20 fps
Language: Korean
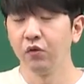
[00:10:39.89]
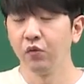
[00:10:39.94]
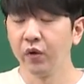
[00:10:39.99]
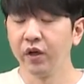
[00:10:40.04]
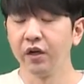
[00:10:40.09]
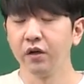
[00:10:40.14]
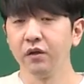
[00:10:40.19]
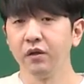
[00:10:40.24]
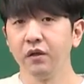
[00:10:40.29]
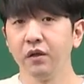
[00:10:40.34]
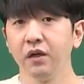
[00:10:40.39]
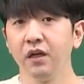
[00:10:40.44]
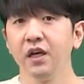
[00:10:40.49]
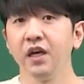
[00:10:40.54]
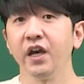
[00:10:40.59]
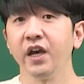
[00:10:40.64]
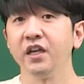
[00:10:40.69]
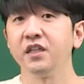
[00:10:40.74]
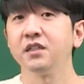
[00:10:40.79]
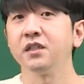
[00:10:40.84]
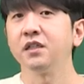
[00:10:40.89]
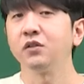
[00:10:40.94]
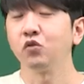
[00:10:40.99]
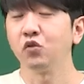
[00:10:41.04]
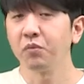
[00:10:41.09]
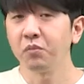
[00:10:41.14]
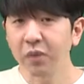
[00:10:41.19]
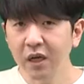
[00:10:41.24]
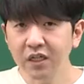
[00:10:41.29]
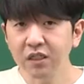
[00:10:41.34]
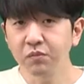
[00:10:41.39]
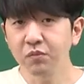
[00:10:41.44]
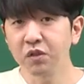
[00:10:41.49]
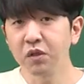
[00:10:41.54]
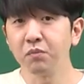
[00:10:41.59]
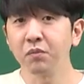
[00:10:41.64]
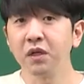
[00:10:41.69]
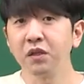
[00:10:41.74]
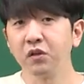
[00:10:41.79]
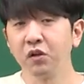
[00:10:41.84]
왜요? 애시당초에
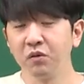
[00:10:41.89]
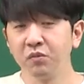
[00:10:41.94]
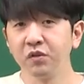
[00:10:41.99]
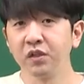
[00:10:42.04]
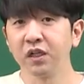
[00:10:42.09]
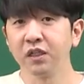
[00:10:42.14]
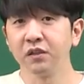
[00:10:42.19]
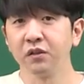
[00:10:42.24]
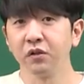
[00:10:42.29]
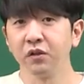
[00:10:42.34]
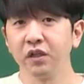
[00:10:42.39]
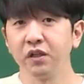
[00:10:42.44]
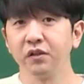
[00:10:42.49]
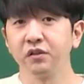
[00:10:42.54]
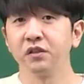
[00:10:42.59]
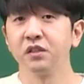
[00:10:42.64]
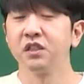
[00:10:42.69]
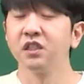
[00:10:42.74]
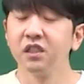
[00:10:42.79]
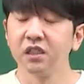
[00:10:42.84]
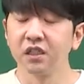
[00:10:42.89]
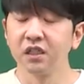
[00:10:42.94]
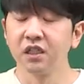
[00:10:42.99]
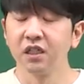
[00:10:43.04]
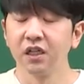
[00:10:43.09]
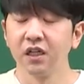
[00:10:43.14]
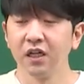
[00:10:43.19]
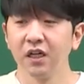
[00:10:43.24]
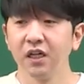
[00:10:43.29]
80점만 넘으라는 거예요. 즉,